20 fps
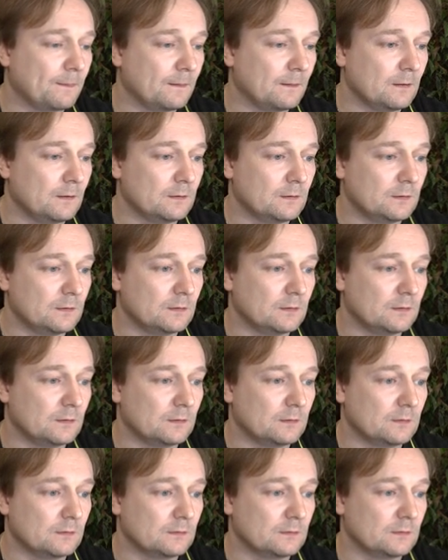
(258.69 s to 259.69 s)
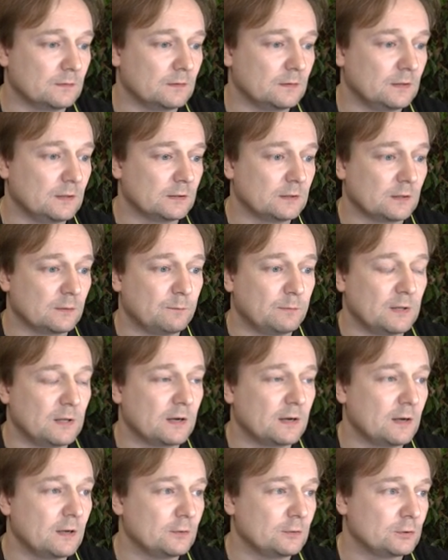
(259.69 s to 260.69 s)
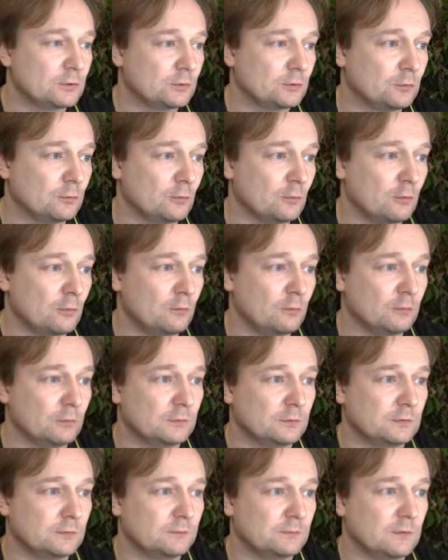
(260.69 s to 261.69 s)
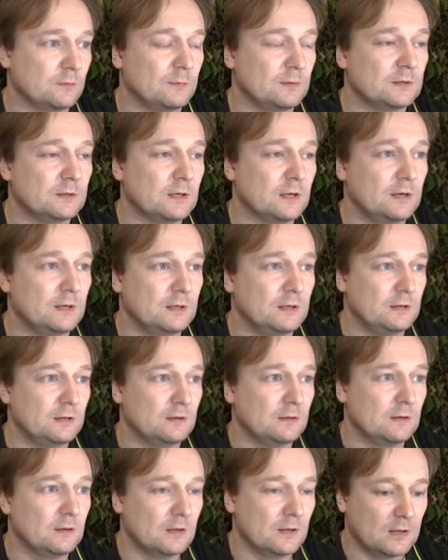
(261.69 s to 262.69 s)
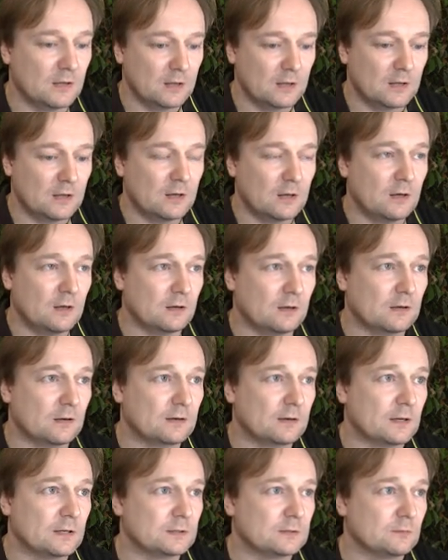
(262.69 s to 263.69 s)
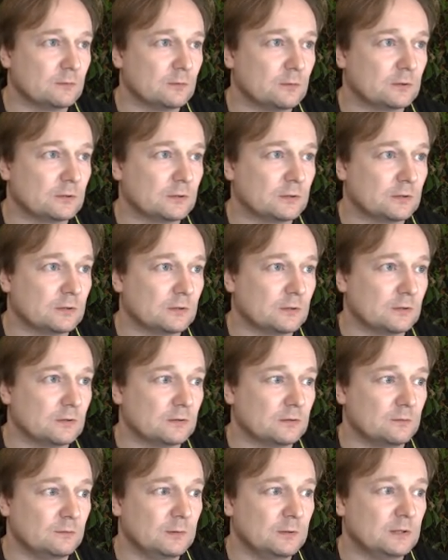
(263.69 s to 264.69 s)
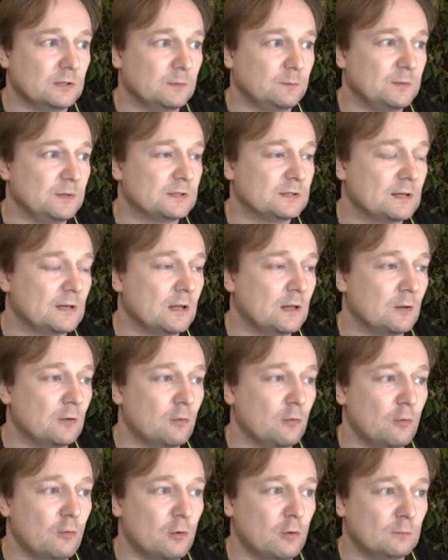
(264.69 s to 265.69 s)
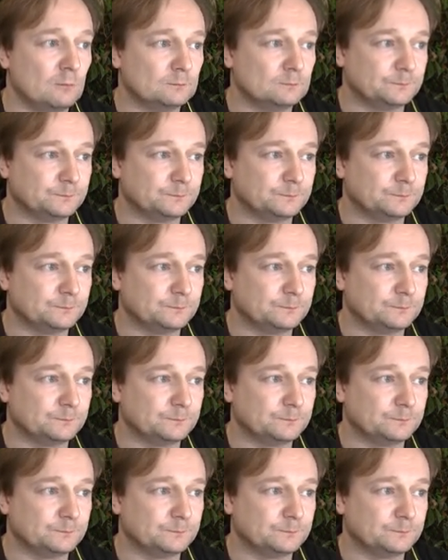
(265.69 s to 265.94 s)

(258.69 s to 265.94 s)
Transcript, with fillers: А, я так полагаю, что вот в комментарии э, как раз вот Дмитрий писал о